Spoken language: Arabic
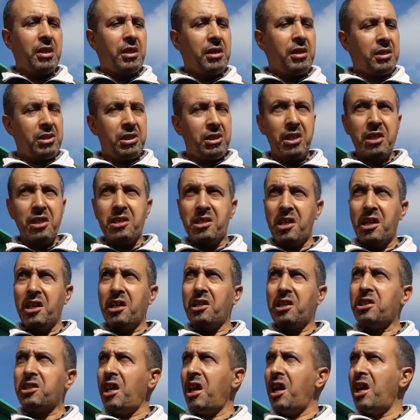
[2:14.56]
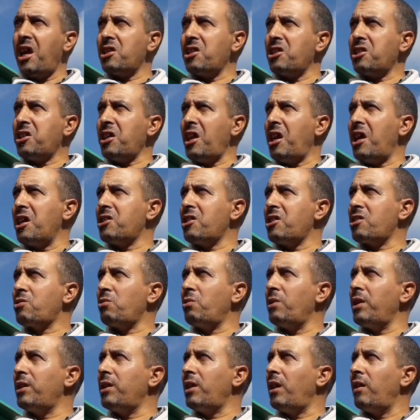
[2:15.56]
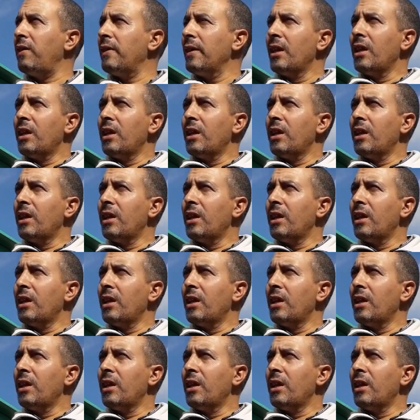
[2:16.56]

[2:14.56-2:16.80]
الديسير شي حاجه شي حاجه زوينه